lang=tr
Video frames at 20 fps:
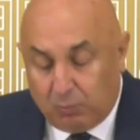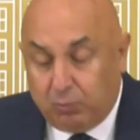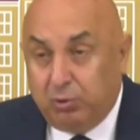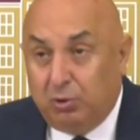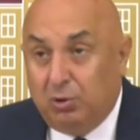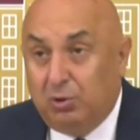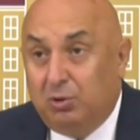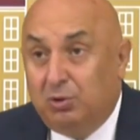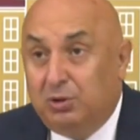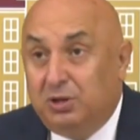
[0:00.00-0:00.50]

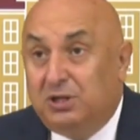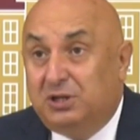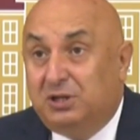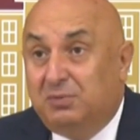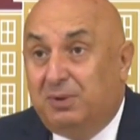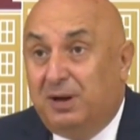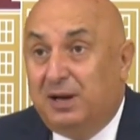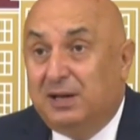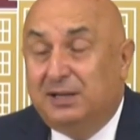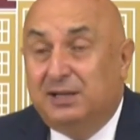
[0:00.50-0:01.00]
Bu
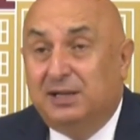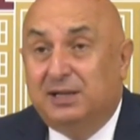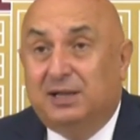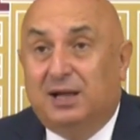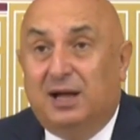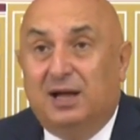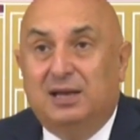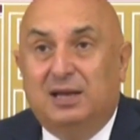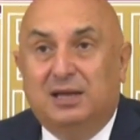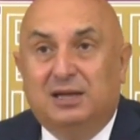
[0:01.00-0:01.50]
itibarsız
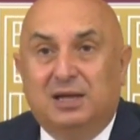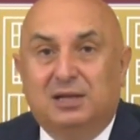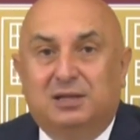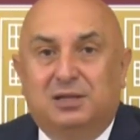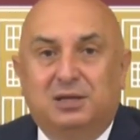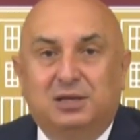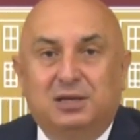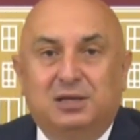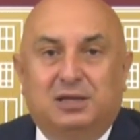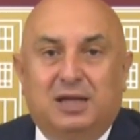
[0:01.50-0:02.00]
hale
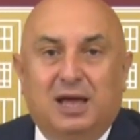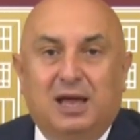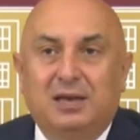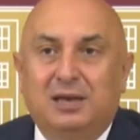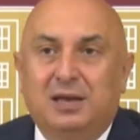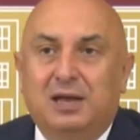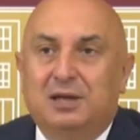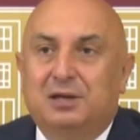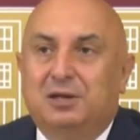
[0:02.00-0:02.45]
getirirken